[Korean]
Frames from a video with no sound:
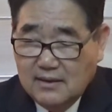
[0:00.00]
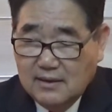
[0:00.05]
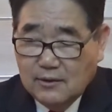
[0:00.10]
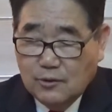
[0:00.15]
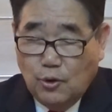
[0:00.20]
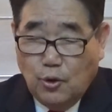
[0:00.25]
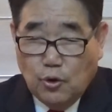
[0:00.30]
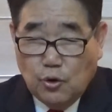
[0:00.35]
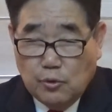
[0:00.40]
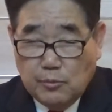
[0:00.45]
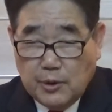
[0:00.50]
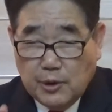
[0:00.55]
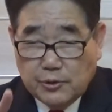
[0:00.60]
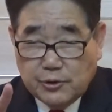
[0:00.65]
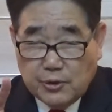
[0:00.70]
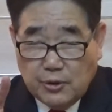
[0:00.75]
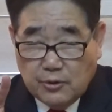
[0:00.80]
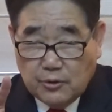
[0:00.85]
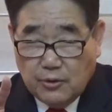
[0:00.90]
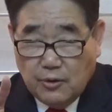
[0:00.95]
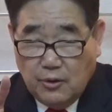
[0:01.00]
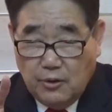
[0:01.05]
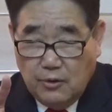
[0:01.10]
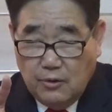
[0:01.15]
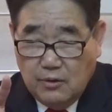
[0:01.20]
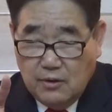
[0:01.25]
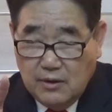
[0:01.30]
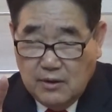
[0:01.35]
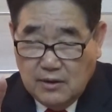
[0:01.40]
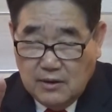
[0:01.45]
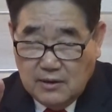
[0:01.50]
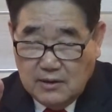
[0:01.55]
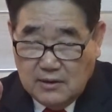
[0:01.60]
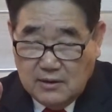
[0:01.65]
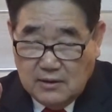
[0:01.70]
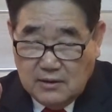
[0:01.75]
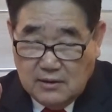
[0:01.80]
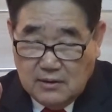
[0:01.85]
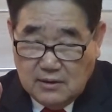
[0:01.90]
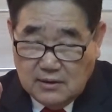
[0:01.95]
콧구멍 속으로
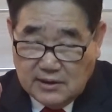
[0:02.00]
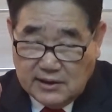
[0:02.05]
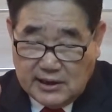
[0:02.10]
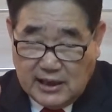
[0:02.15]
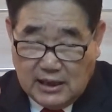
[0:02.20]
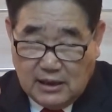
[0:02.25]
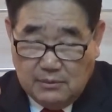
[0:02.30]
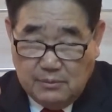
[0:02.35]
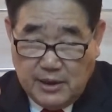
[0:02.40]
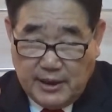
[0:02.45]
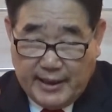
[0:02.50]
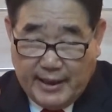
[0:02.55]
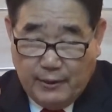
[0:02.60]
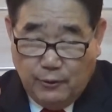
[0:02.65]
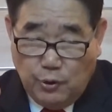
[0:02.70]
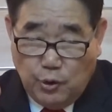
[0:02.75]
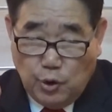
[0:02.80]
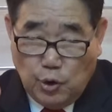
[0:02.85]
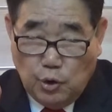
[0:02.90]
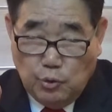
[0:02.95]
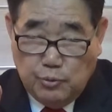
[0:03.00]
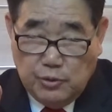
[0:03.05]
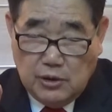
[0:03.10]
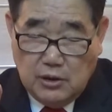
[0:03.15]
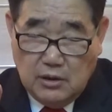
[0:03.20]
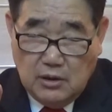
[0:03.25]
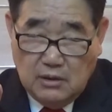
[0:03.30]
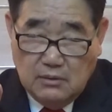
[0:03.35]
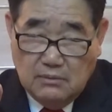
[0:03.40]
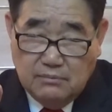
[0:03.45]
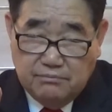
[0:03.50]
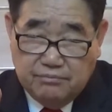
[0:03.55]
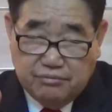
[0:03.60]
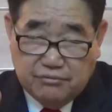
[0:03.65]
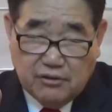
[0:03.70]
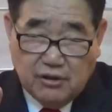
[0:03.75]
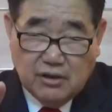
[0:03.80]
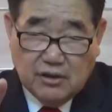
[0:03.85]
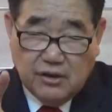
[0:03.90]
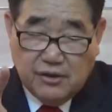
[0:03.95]
생명의 호흡을
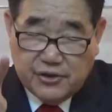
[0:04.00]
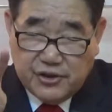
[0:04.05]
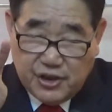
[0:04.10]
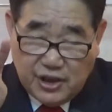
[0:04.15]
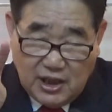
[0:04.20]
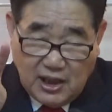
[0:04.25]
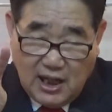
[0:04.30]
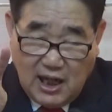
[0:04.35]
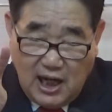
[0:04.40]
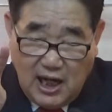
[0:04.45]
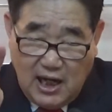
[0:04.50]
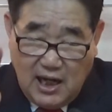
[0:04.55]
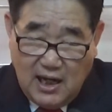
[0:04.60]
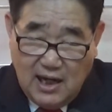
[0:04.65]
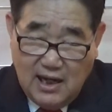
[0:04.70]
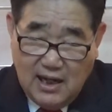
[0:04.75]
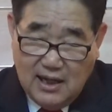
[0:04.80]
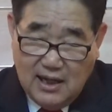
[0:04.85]
불어넣으시니까